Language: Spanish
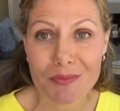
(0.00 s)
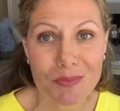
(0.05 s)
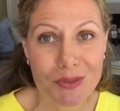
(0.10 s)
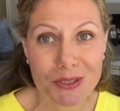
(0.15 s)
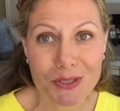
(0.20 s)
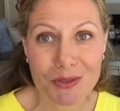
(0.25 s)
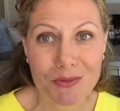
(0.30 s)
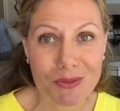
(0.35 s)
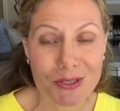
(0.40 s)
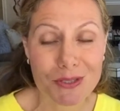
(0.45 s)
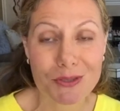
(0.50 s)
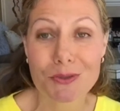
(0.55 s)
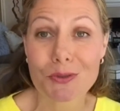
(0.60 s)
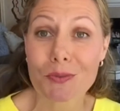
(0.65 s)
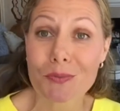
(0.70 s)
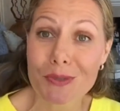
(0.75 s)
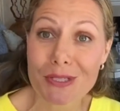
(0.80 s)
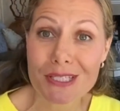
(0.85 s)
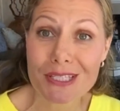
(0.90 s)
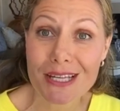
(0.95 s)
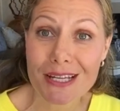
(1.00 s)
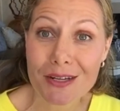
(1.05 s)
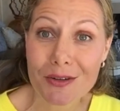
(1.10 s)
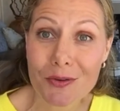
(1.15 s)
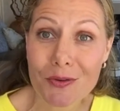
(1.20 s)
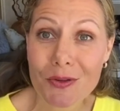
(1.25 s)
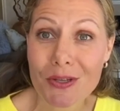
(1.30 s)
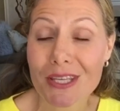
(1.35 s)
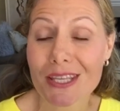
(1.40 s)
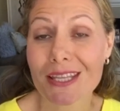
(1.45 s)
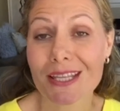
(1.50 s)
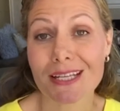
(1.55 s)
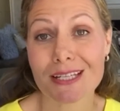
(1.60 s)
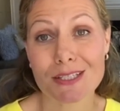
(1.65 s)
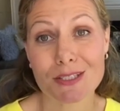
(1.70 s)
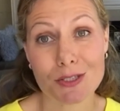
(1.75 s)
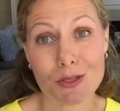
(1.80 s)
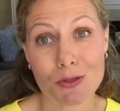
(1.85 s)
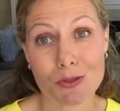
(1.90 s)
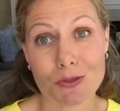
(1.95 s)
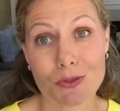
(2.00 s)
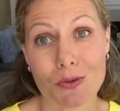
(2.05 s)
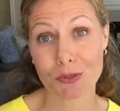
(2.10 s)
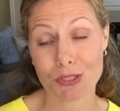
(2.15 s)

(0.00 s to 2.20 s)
Puedes comer súper sano y delicioso.